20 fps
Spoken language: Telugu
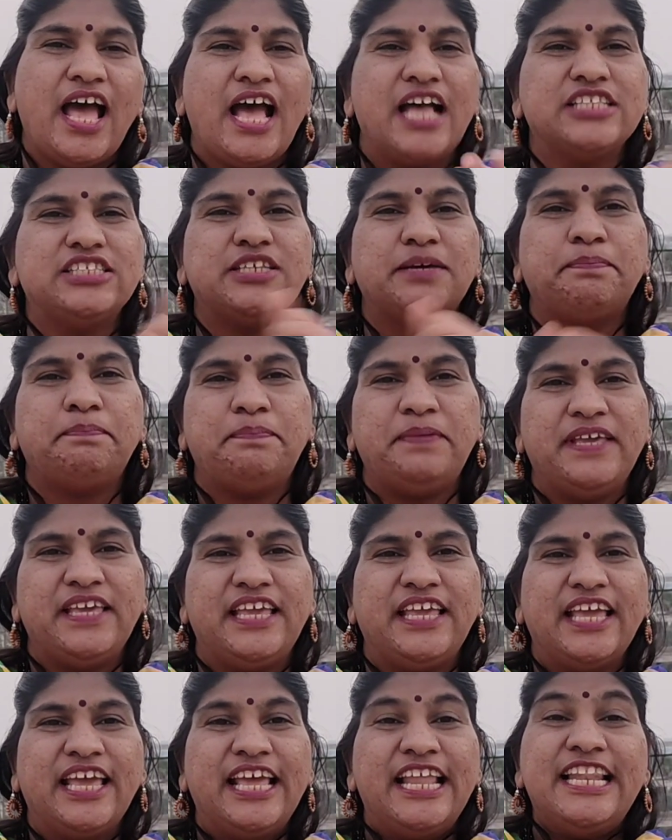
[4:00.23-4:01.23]
అని చెప్పి
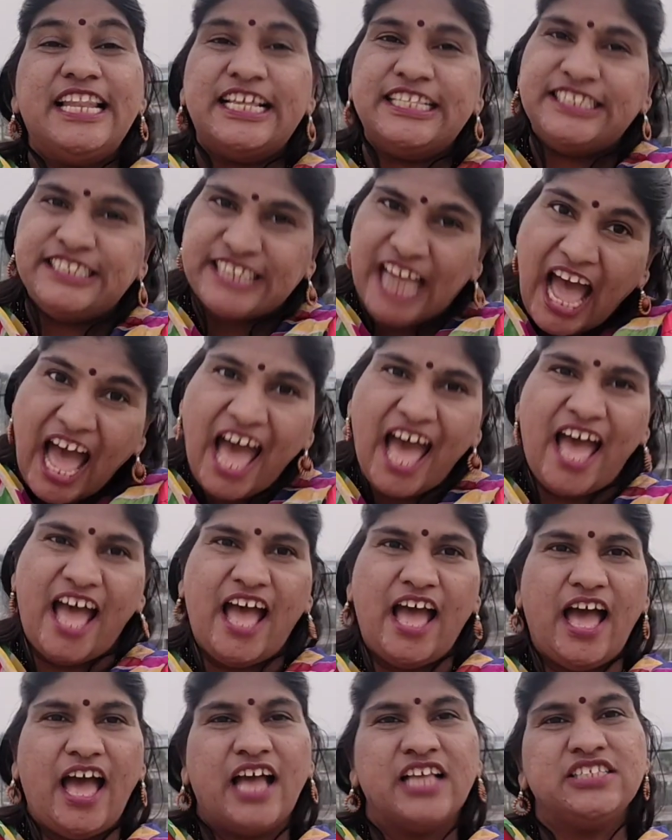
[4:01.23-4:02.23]
లంజా
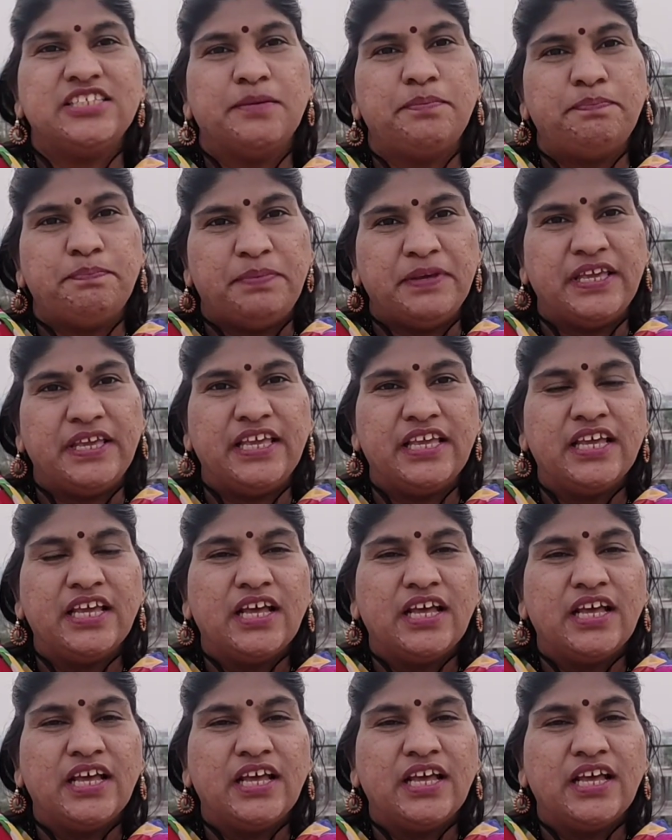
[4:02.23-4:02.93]
అని చెప్పి